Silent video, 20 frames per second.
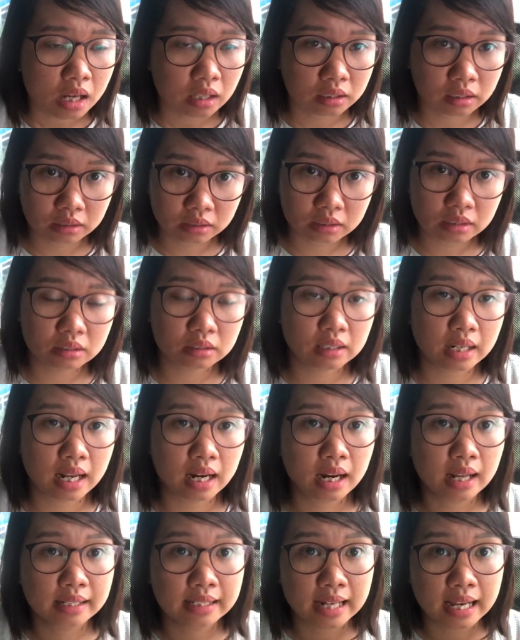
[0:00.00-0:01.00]
thực sự là
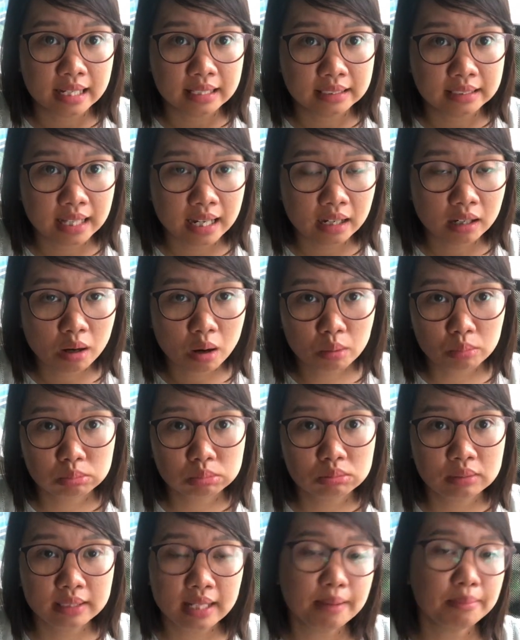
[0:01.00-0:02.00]
lần này sẽ
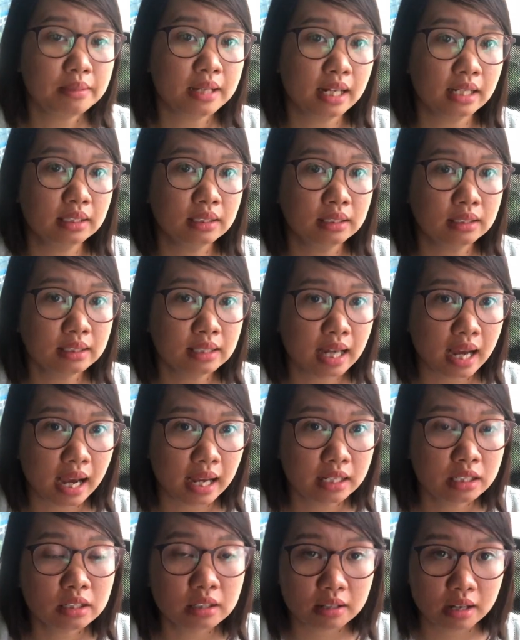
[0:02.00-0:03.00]
không tiếp nhận những
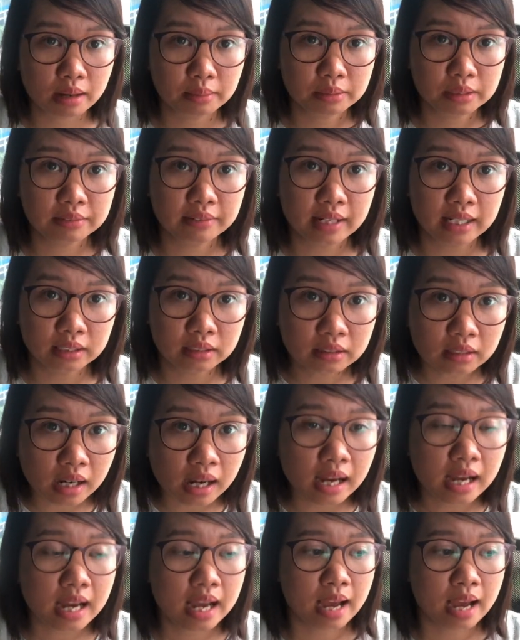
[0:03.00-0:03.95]
cái trường hợp như vậy nữa,